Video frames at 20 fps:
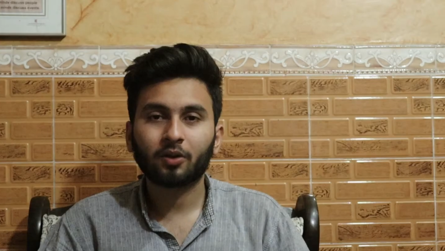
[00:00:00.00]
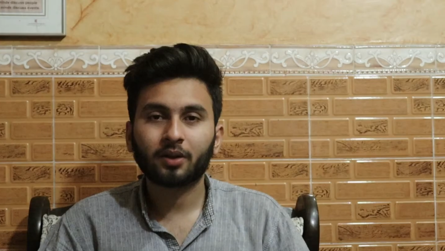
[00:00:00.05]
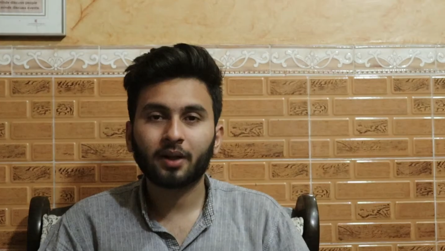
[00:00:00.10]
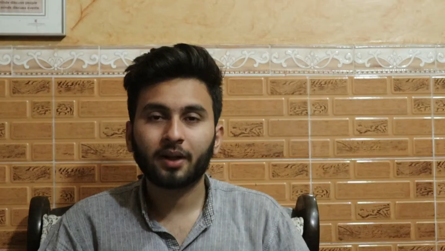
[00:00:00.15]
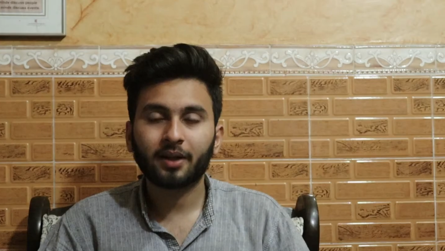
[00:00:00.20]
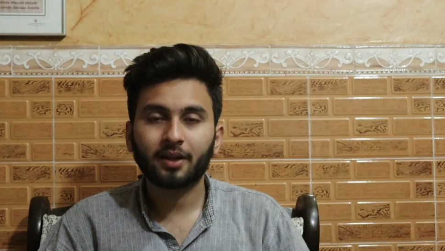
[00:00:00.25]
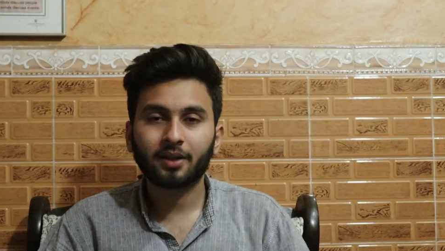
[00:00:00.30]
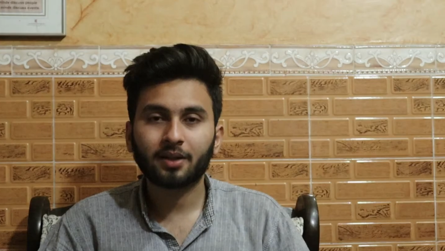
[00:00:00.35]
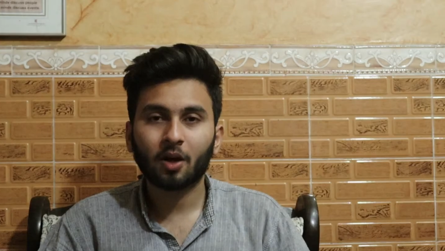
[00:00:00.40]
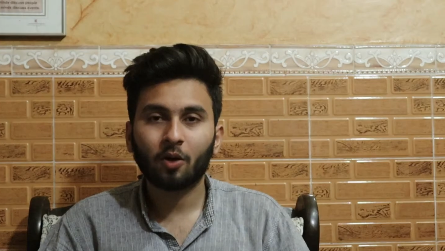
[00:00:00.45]

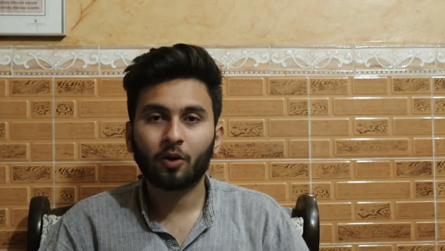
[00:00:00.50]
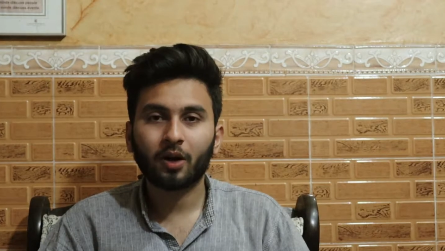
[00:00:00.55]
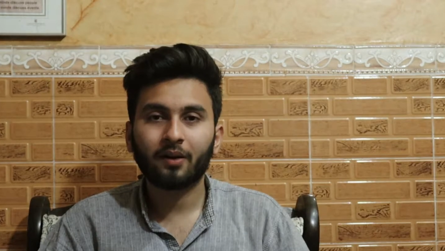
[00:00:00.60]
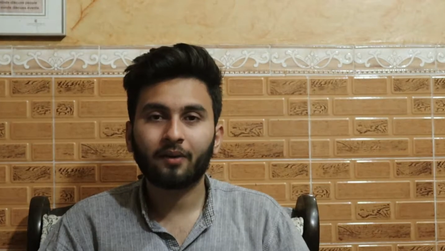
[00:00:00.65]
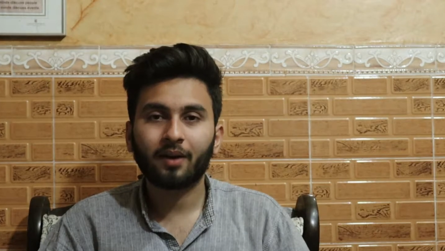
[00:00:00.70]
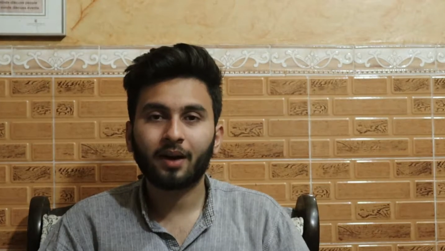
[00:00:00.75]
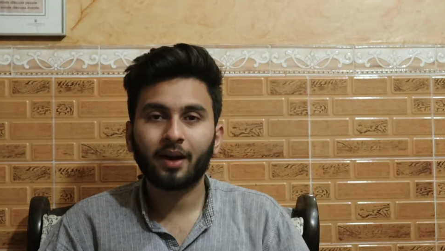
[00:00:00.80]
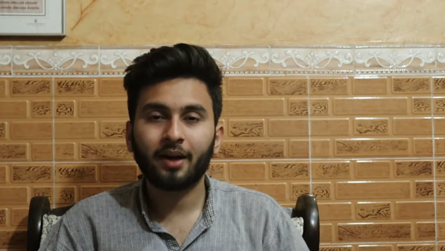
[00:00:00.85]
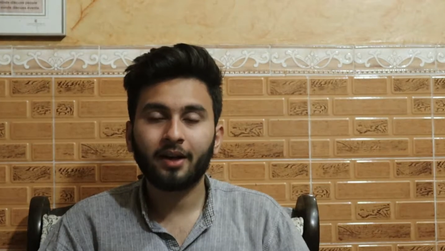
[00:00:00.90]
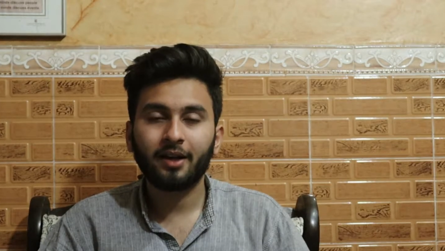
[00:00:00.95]
2021 का होने
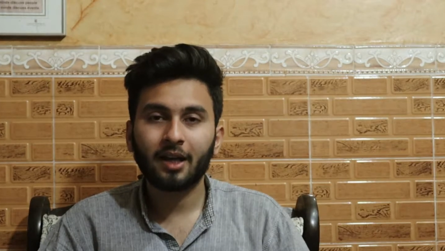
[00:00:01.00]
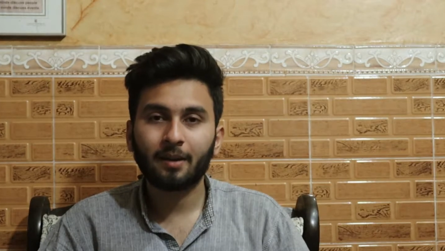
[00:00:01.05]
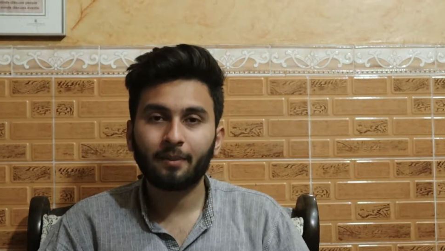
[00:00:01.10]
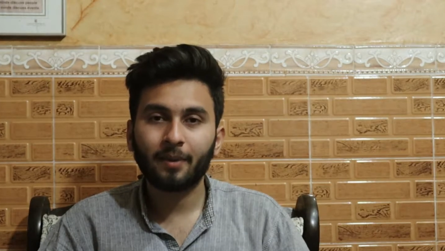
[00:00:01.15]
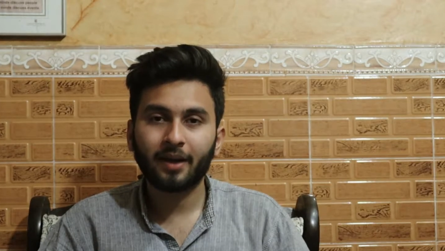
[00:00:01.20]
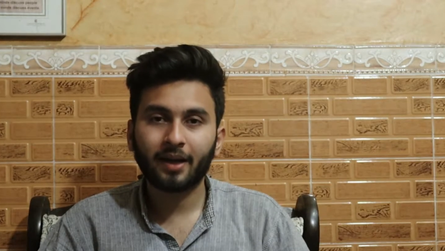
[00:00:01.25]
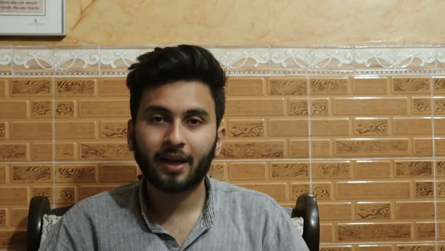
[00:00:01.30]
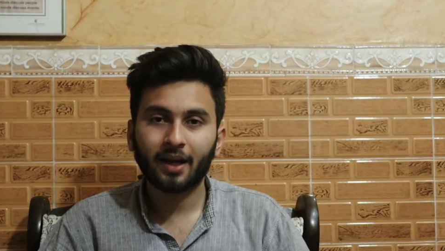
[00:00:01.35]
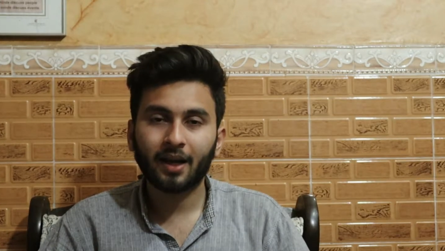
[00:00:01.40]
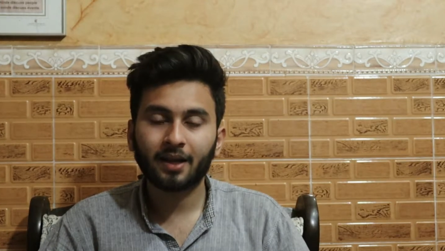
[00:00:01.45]
वाला इंडिया
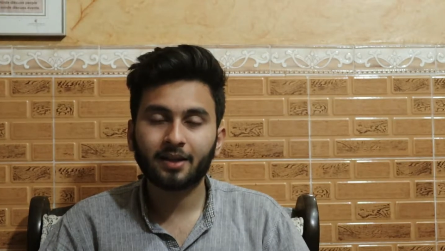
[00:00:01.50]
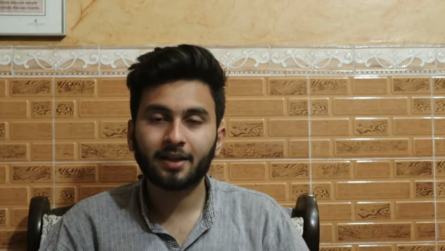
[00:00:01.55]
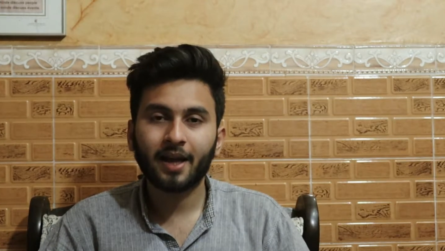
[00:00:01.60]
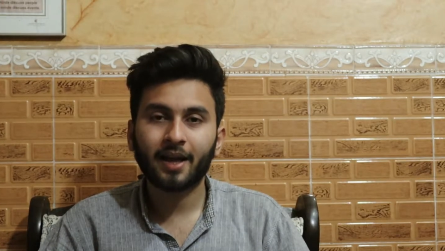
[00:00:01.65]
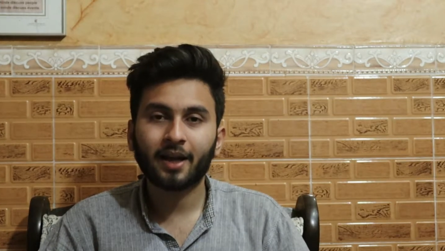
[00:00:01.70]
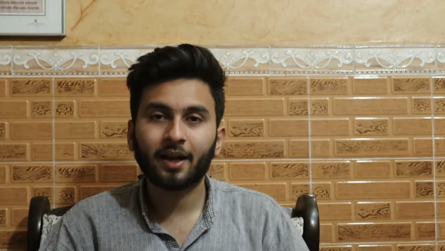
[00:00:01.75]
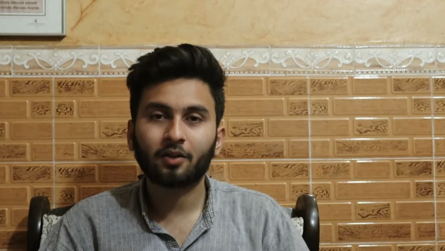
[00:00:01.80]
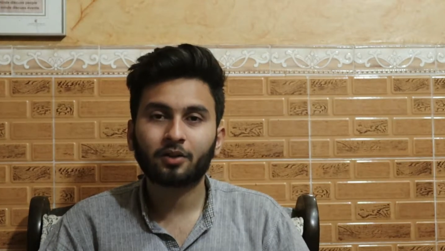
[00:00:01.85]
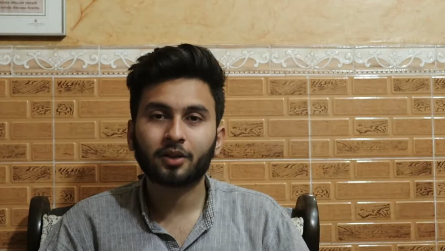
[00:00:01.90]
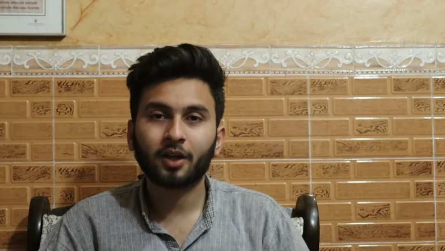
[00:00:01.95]
में ही खेला
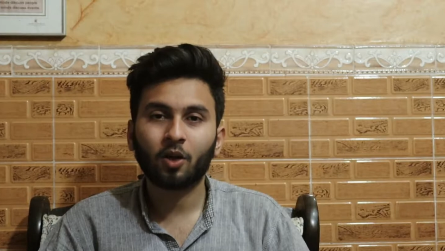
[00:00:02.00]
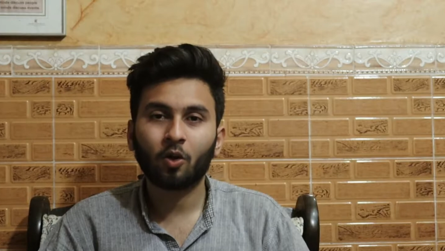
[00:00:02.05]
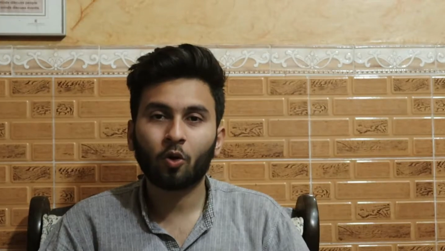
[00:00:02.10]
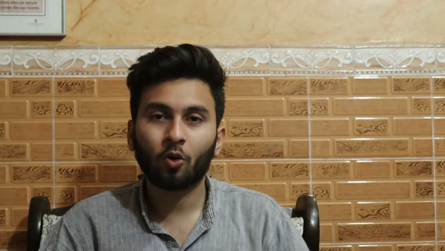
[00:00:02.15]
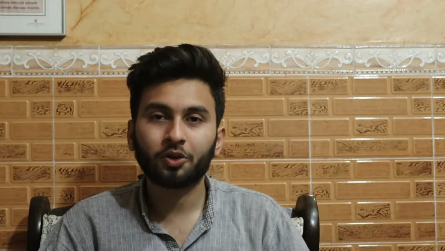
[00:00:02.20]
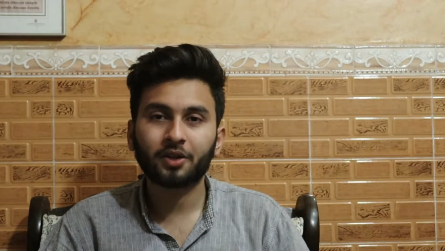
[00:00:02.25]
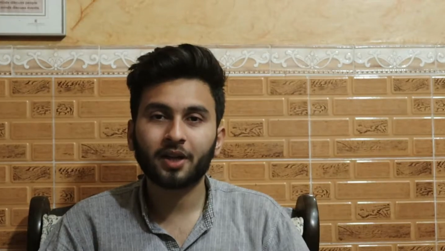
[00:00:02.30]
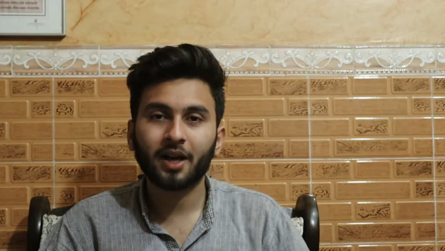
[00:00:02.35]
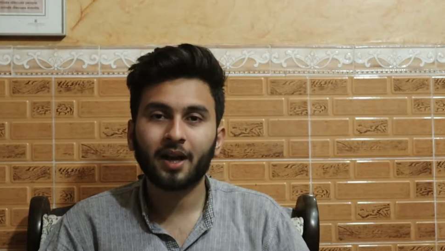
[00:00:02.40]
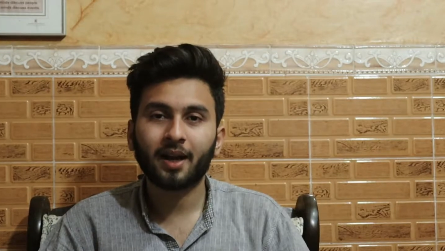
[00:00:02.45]
जाएगा कि
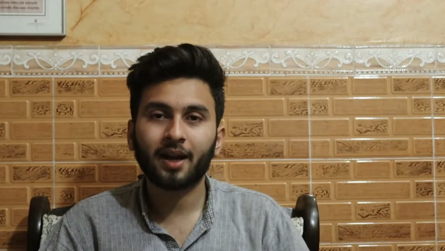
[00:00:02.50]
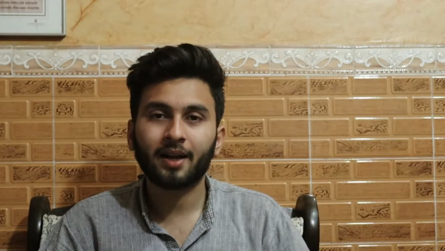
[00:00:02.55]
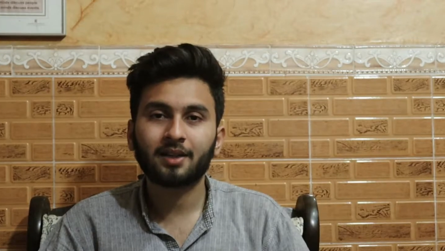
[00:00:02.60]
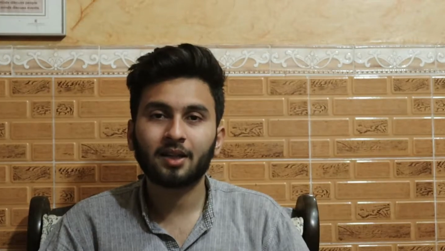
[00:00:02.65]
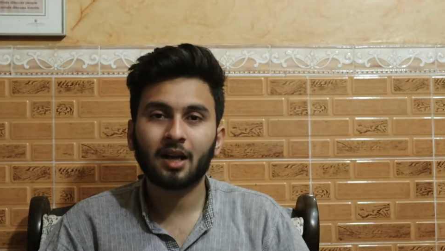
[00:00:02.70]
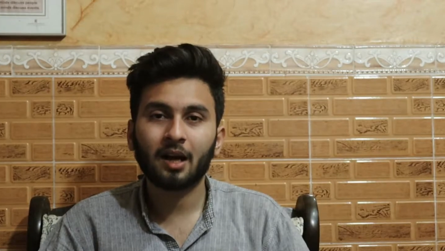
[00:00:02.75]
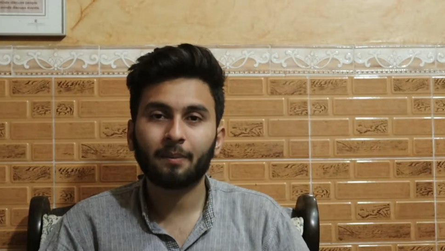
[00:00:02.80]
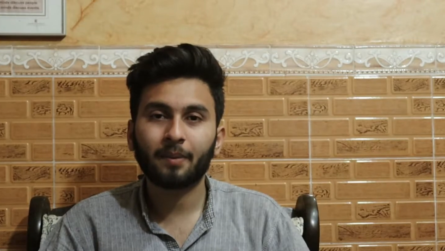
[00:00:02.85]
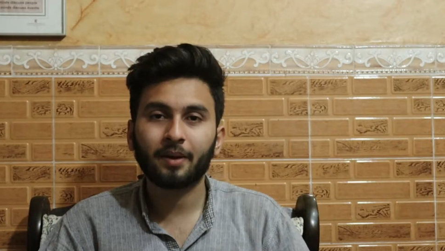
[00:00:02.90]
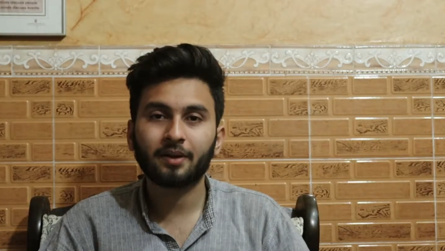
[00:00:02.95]
नौ शहर हैं
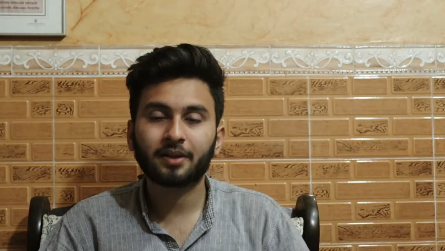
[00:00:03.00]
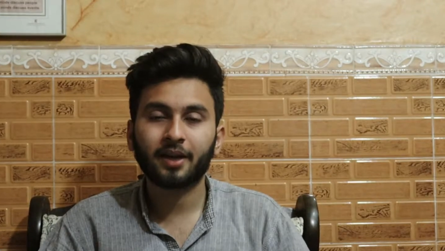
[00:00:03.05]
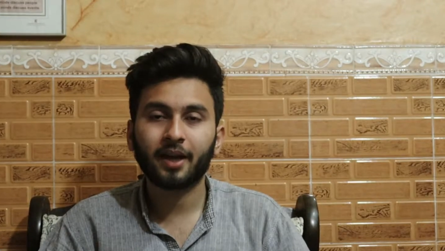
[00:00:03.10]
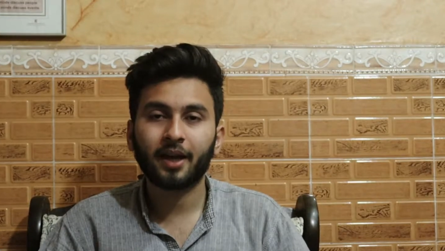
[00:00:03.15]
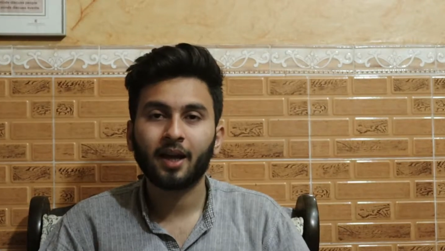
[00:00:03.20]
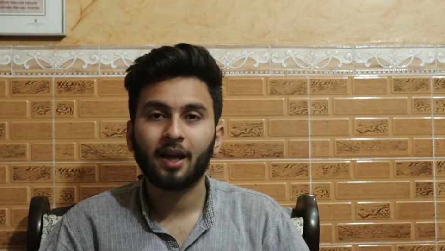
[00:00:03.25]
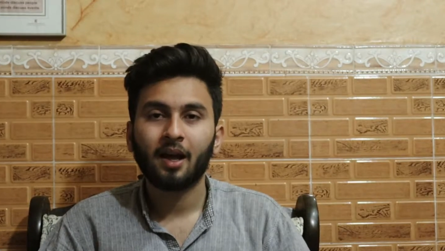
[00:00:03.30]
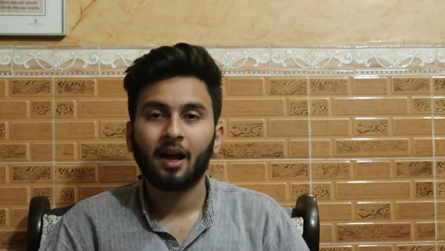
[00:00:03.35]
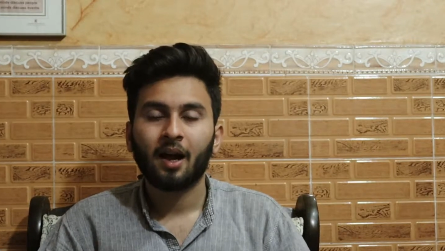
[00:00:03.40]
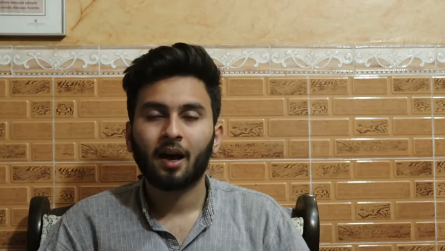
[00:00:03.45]
जहां पे इसके